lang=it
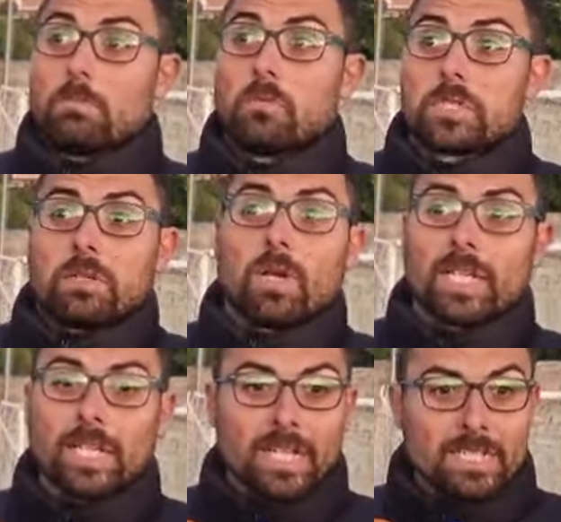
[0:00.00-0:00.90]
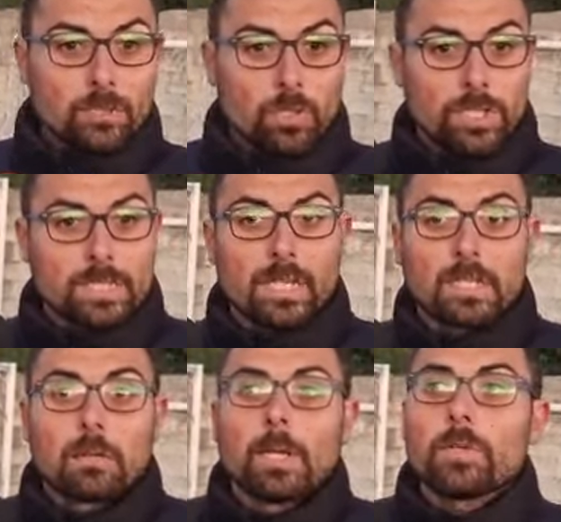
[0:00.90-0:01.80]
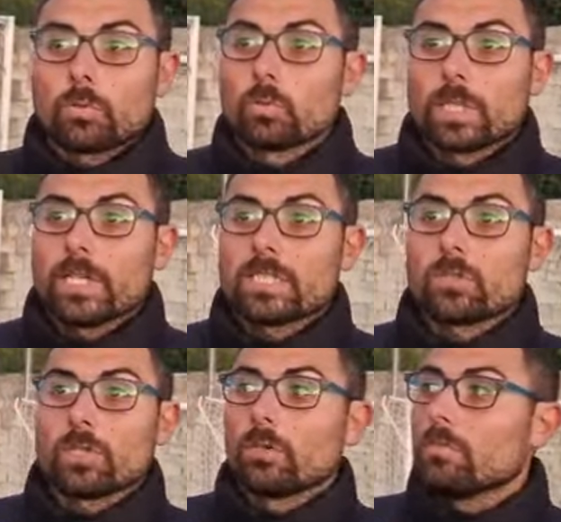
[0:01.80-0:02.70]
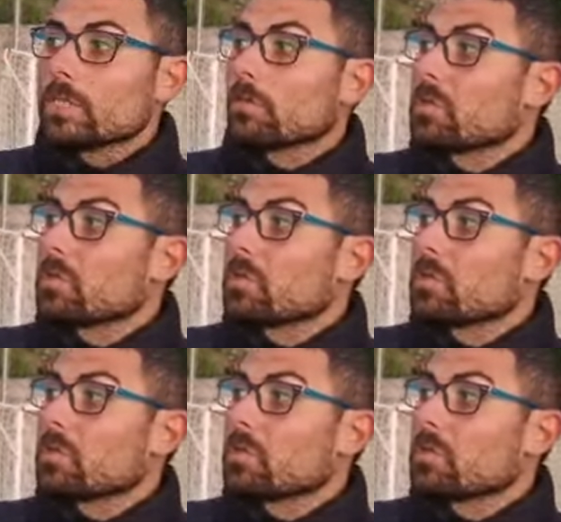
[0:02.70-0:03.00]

forse qualche reazione c'è stata, ma io tutte le reazioni che ho visto,